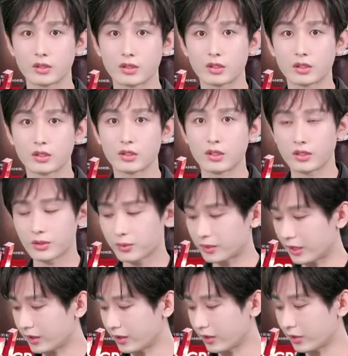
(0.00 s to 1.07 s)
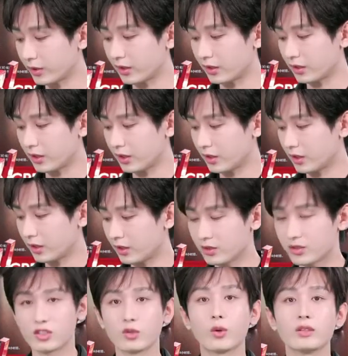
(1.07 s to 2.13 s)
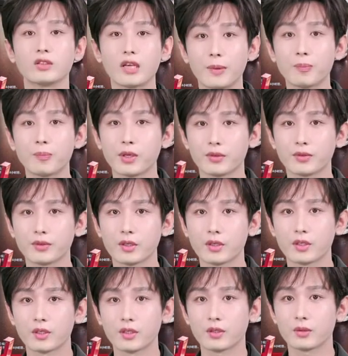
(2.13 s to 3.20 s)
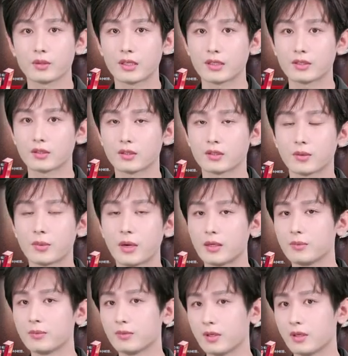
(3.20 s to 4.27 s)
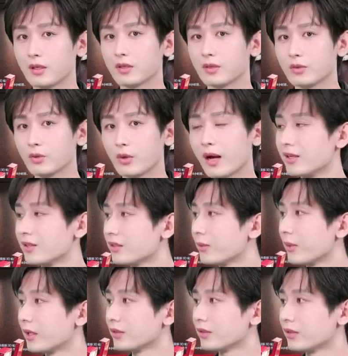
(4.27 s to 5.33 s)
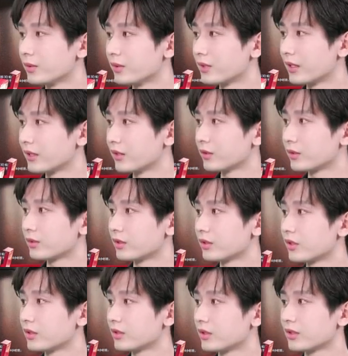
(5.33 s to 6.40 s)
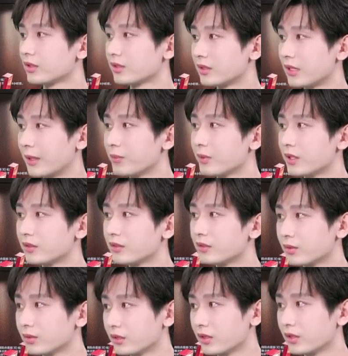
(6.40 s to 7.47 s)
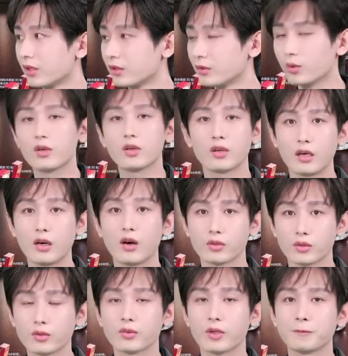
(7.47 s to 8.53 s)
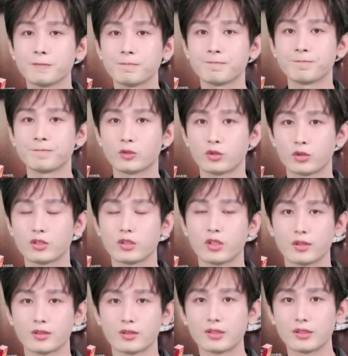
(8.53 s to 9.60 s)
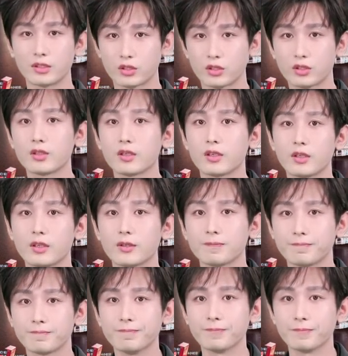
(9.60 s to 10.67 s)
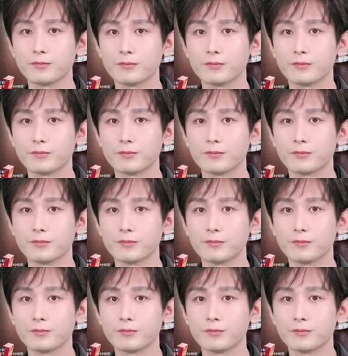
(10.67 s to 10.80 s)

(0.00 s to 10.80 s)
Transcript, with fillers: 个适合，因为它也有，呃，几款产品。嗯，因为大家这个牌的女孩子嘛，因为大家都知道这个产品就是很多很好用的，所以找到自己适合的。嗯，